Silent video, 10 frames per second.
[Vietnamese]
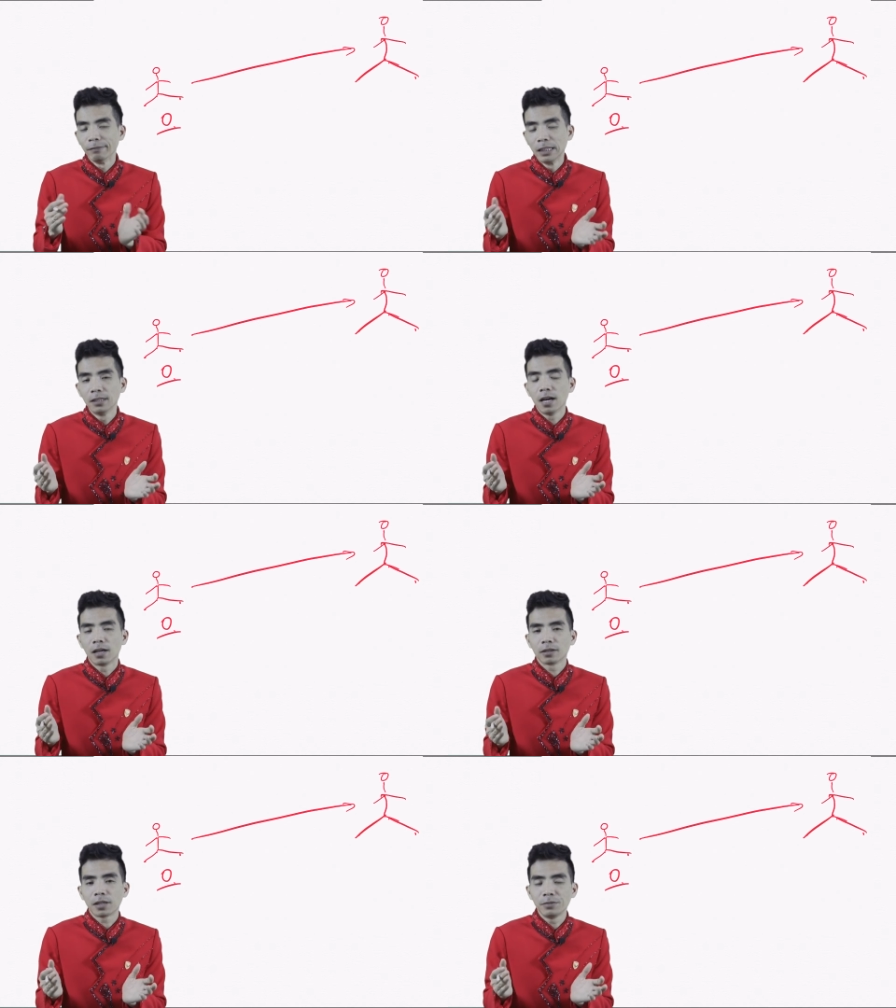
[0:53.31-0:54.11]
bình
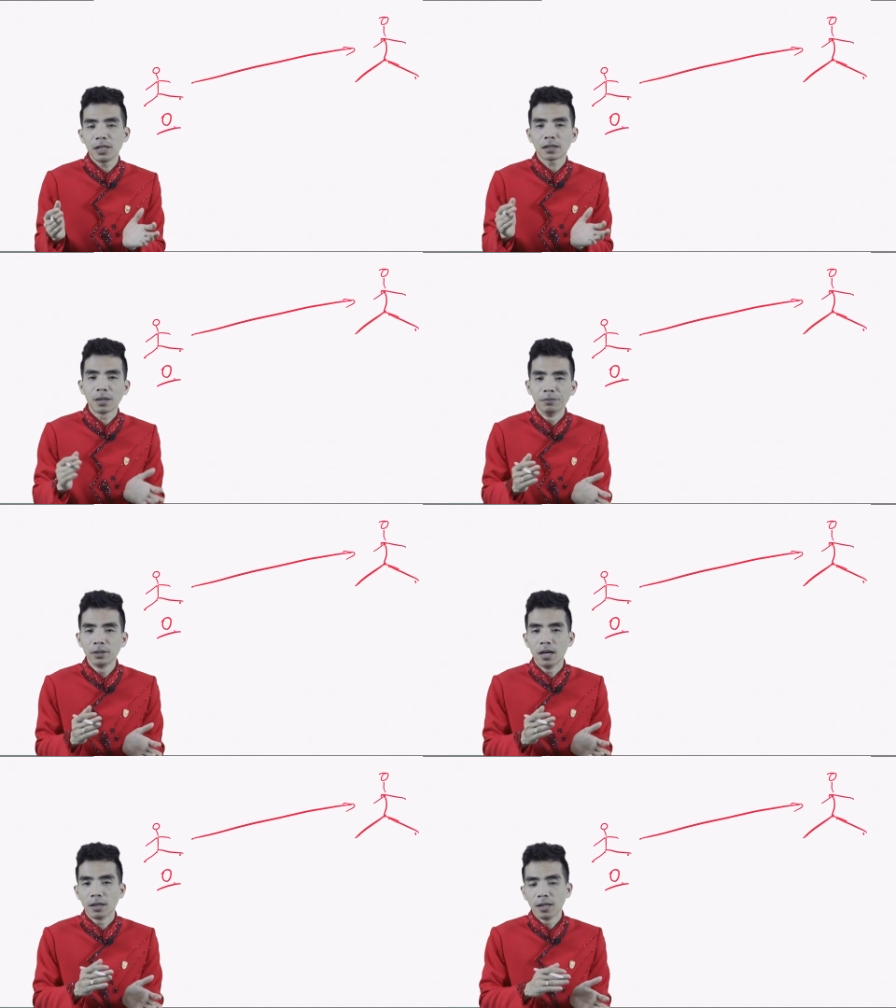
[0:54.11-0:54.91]
thường thậm chí là
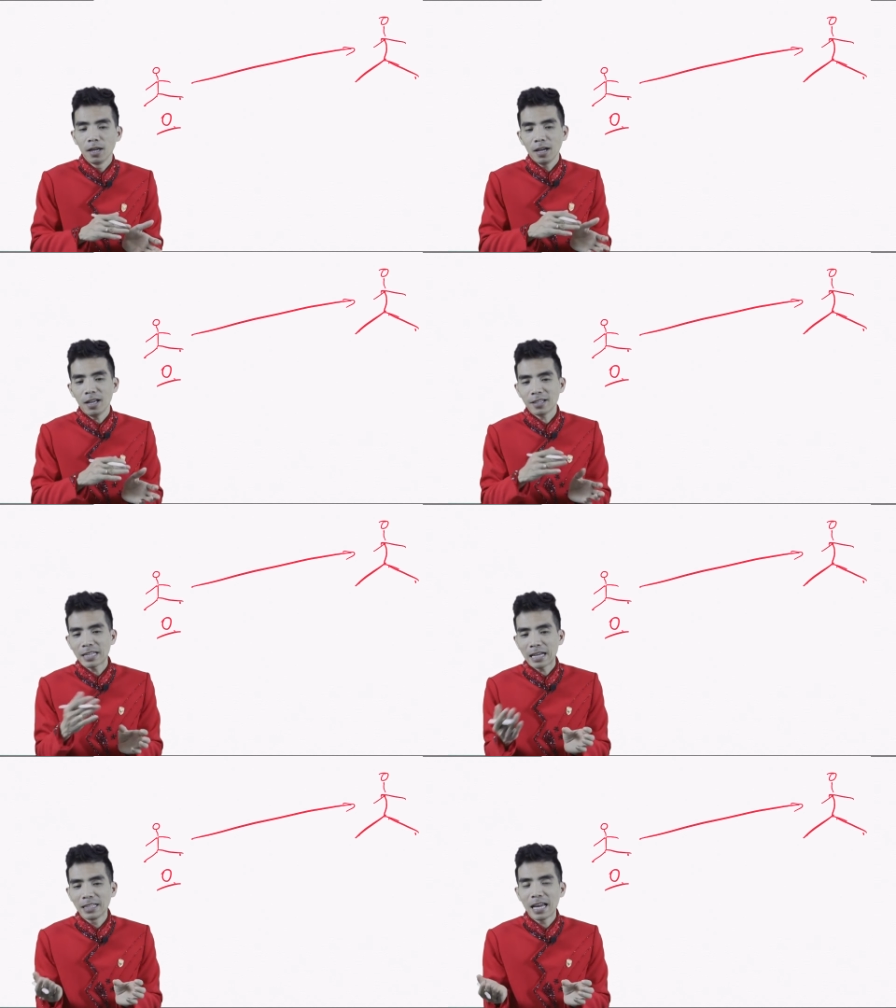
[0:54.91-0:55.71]
tầm thường à,
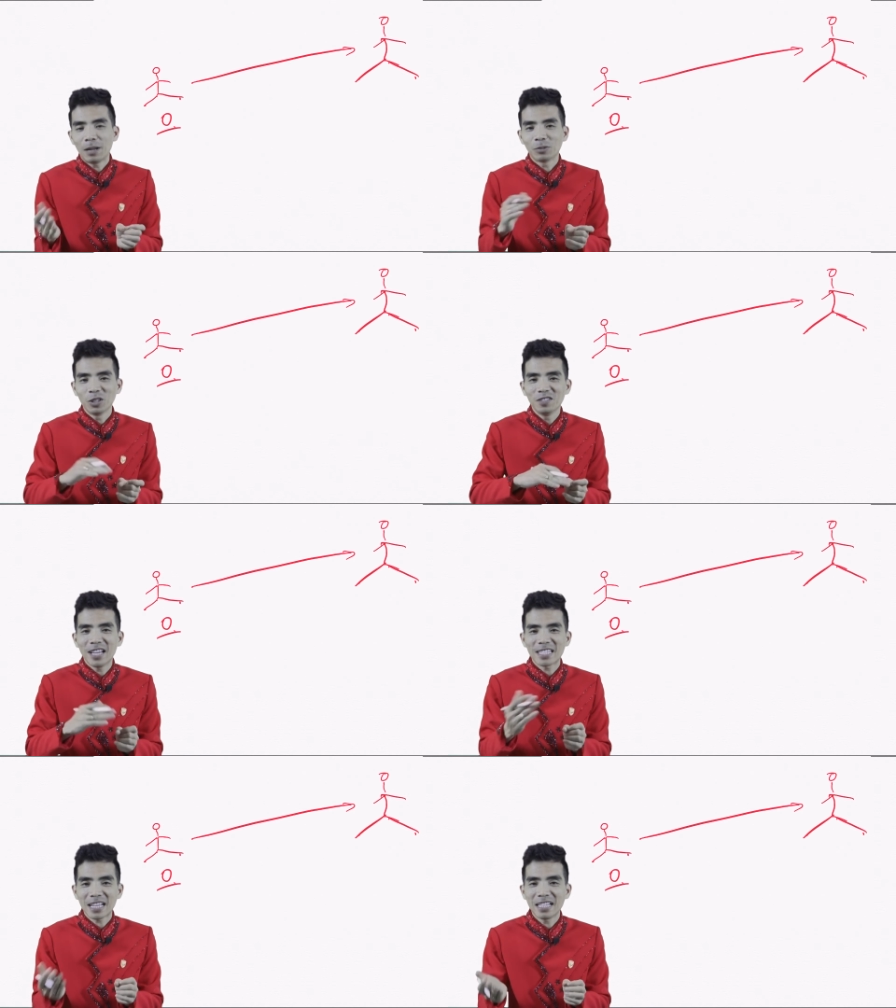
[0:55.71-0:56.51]
sáng đi làm tối
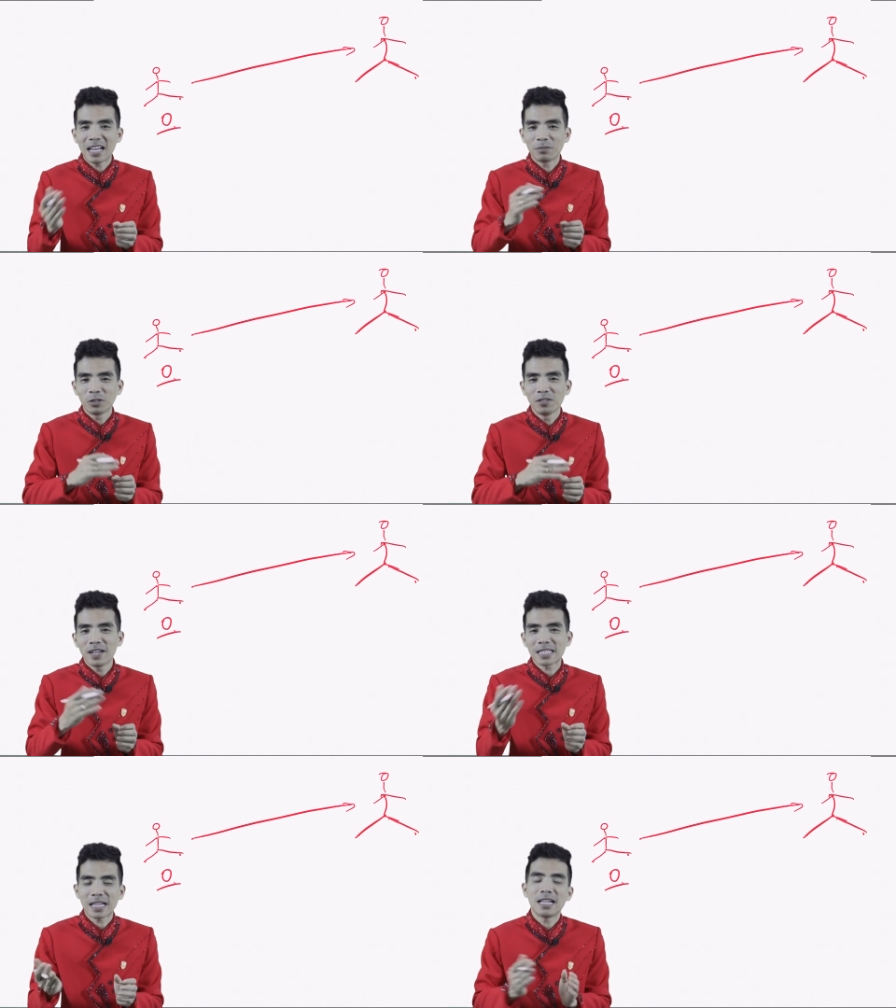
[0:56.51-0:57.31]
về sáng đi làm tối
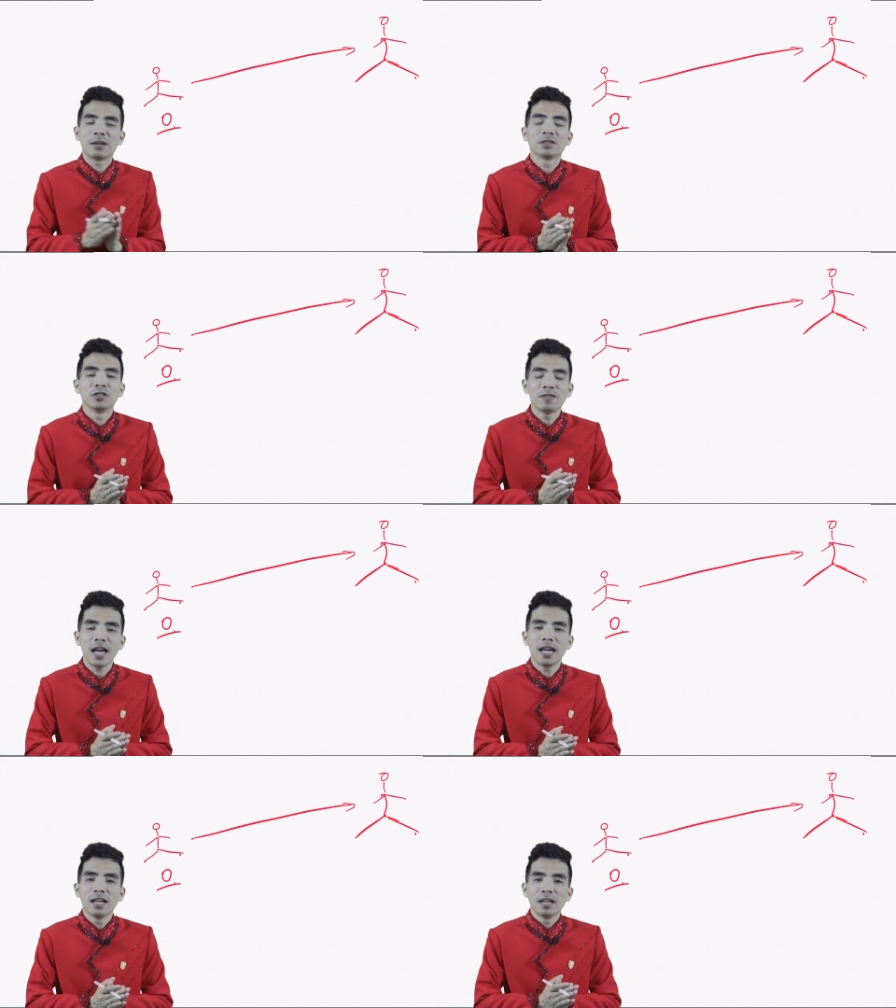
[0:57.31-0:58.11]
về sáng đi làm tối
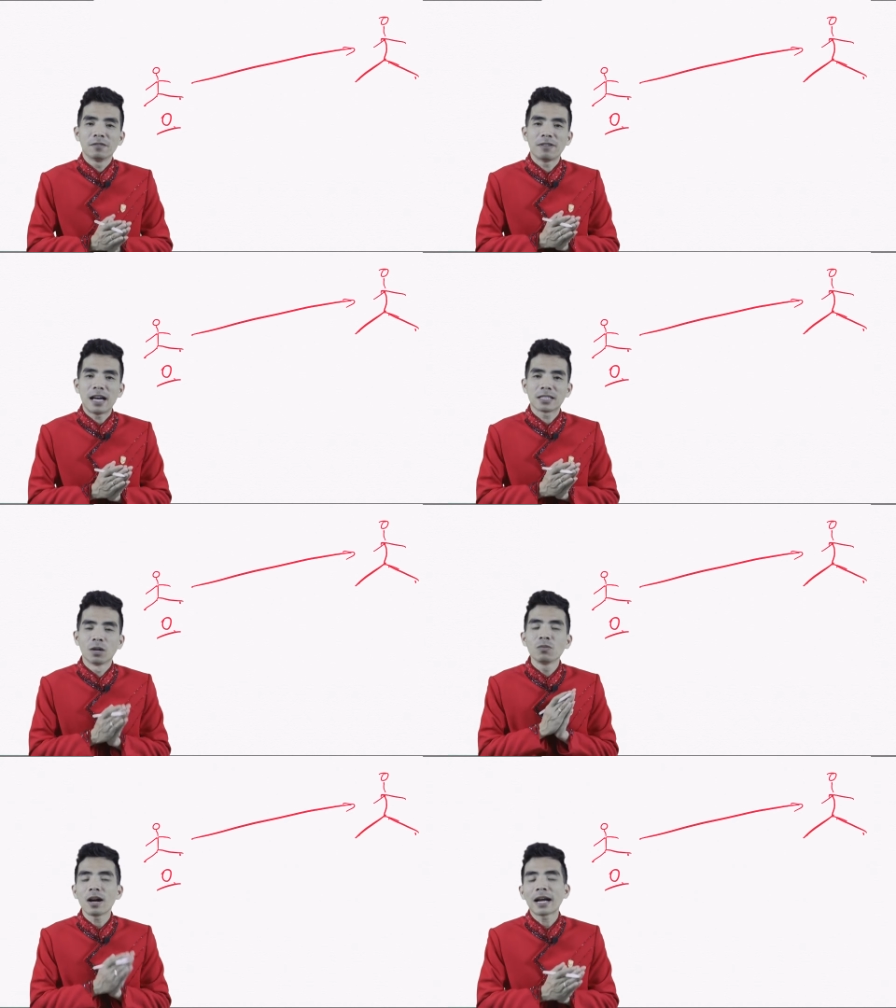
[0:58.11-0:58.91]
về và
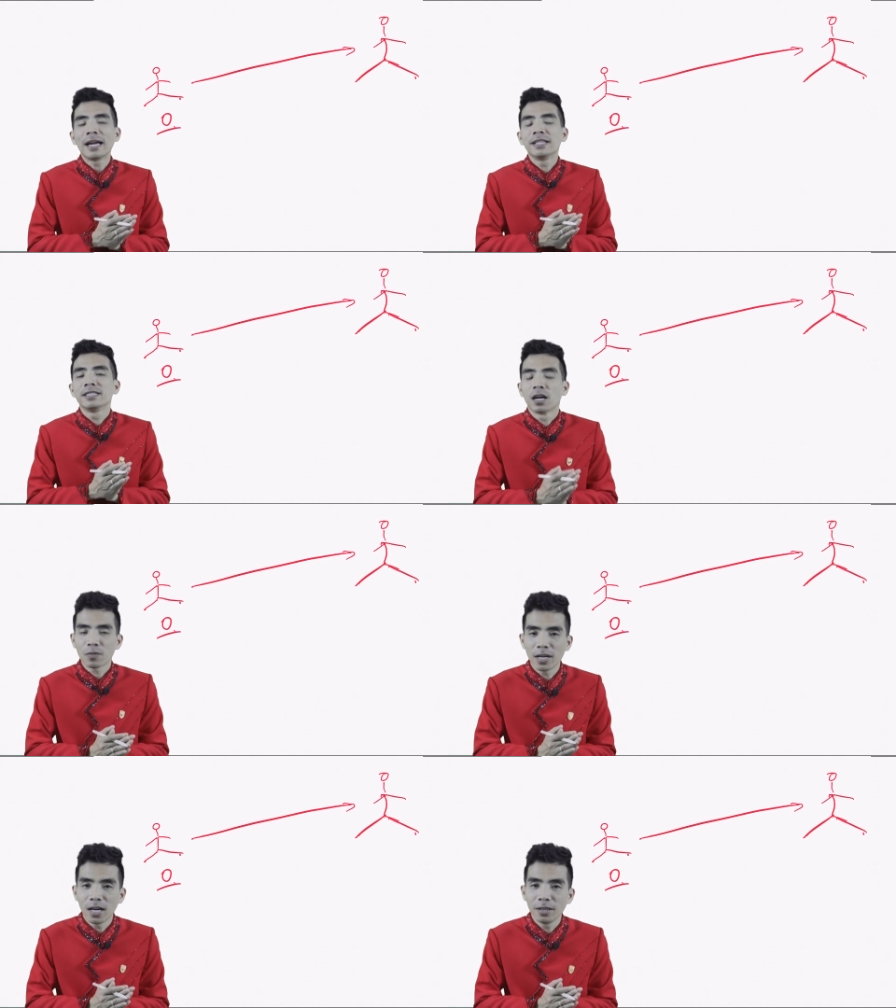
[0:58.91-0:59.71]
sống qua ngày chờ
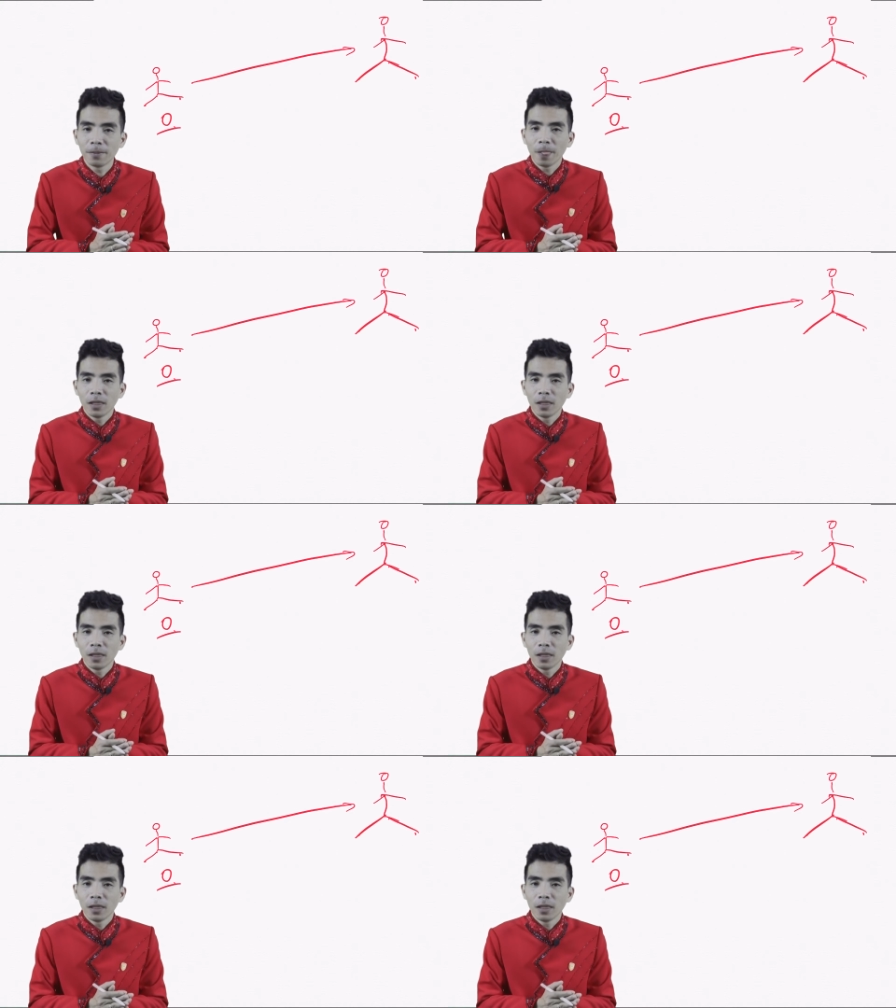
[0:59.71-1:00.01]
qua đời